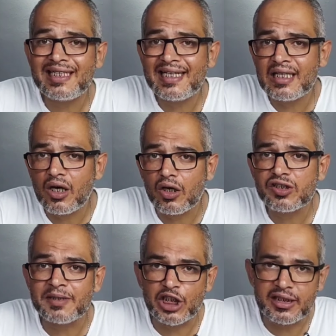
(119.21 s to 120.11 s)
دي كده
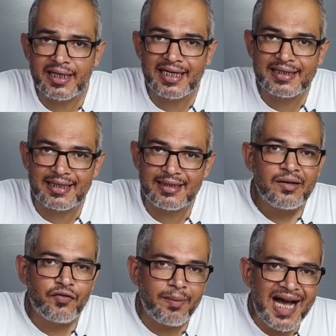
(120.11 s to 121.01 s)
خلاص مش هترجع تاني
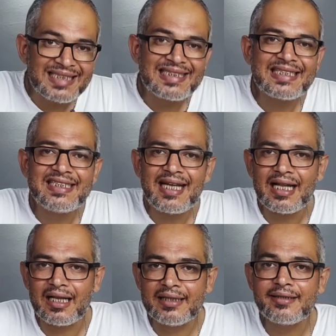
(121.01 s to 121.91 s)
فبحثت كتير
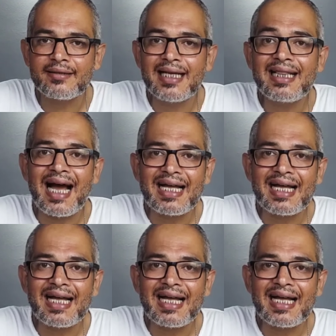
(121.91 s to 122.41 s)
على الانترنت